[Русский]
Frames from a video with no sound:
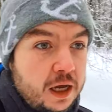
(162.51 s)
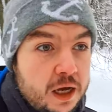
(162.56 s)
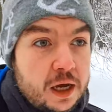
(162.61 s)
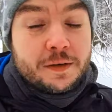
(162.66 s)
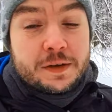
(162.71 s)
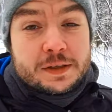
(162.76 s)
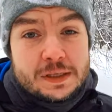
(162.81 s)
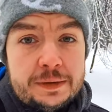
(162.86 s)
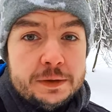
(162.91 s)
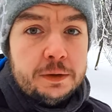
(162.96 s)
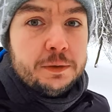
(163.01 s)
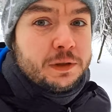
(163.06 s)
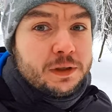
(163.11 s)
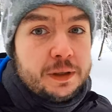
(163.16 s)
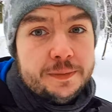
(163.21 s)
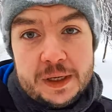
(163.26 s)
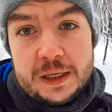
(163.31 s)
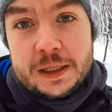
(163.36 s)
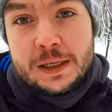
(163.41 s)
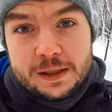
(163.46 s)
В основном это
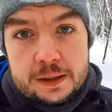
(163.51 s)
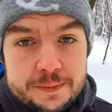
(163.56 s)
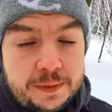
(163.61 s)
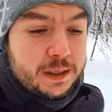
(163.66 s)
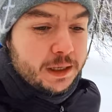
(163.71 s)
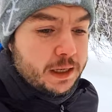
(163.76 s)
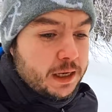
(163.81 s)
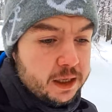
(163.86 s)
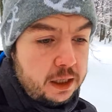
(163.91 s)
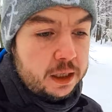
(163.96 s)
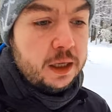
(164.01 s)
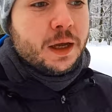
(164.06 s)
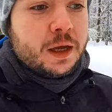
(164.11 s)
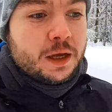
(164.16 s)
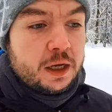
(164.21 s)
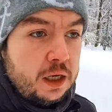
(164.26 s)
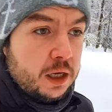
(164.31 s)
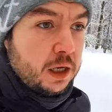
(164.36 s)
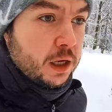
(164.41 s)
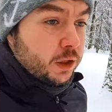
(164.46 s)
медленный бег,
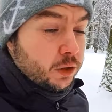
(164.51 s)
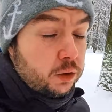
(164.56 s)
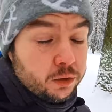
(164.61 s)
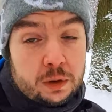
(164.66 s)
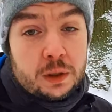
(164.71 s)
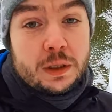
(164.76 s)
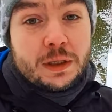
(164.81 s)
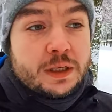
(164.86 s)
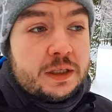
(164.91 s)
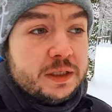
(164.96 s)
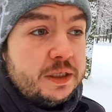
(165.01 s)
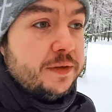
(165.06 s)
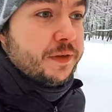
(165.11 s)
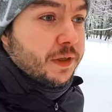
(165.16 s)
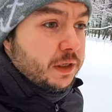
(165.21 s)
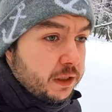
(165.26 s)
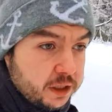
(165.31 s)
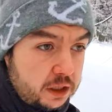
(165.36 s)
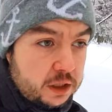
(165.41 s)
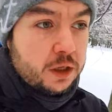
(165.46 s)
ну и
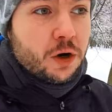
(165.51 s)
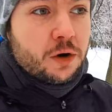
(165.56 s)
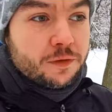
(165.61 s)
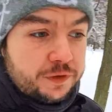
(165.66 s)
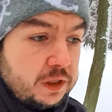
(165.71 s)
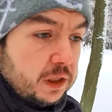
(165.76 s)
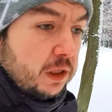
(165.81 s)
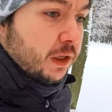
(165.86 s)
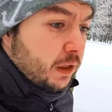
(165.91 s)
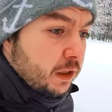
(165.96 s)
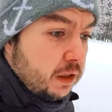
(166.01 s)
интенсивные тренировки,